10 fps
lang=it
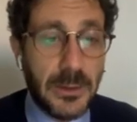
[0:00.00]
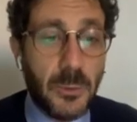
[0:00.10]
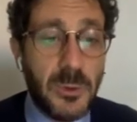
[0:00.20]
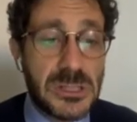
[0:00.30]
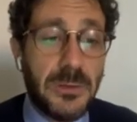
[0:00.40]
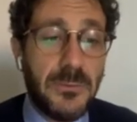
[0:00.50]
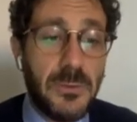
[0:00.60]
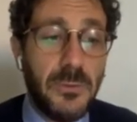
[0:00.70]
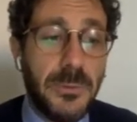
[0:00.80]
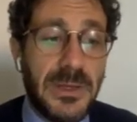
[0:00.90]
e questo
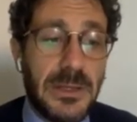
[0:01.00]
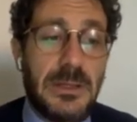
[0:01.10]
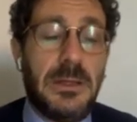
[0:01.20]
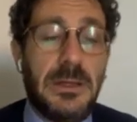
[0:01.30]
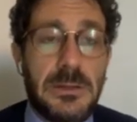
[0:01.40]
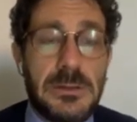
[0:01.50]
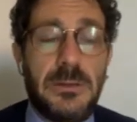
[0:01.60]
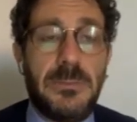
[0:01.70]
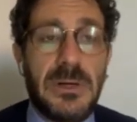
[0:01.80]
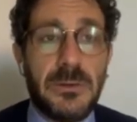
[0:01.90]
volume, eh,
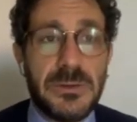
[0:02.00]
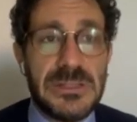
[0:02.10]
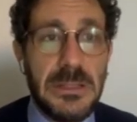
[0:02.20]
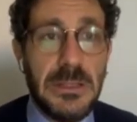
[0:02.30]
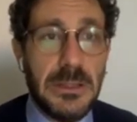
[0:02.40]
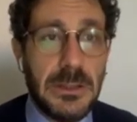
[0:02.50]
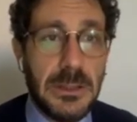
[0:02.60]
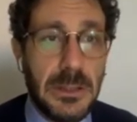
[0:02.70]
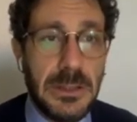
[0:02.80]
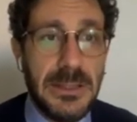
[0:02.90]
insomma, così
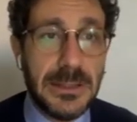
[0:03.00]
eh,